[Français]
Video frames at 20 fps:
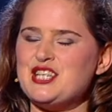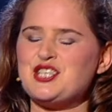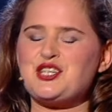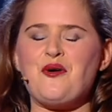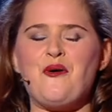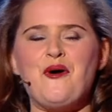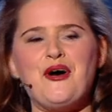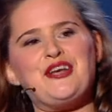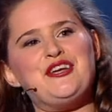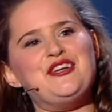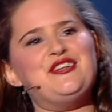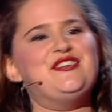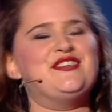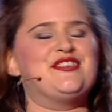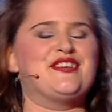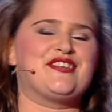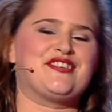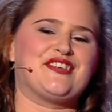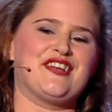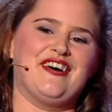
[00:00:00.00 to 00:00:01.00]
crois qu'il
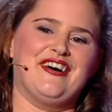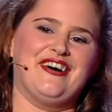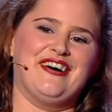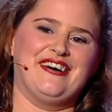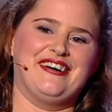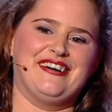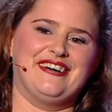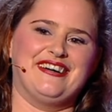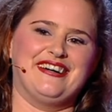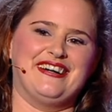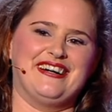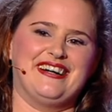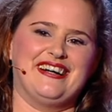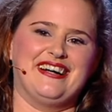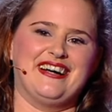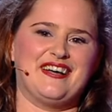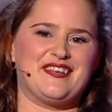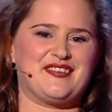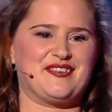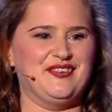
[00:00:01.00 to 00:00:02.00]
disait ça.
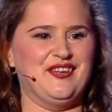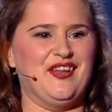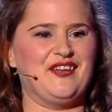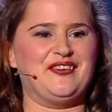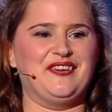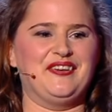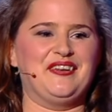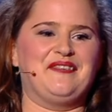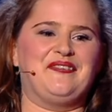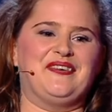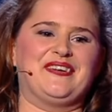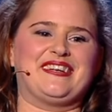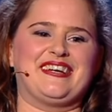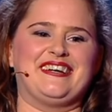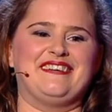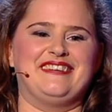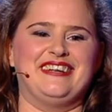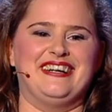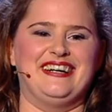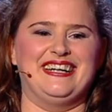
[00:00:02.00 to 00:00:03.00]
Parce qu'on n'entendait pas
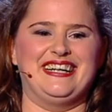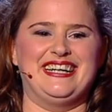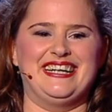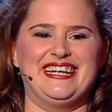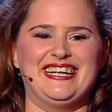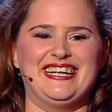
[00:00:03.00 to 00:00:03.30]
très bien.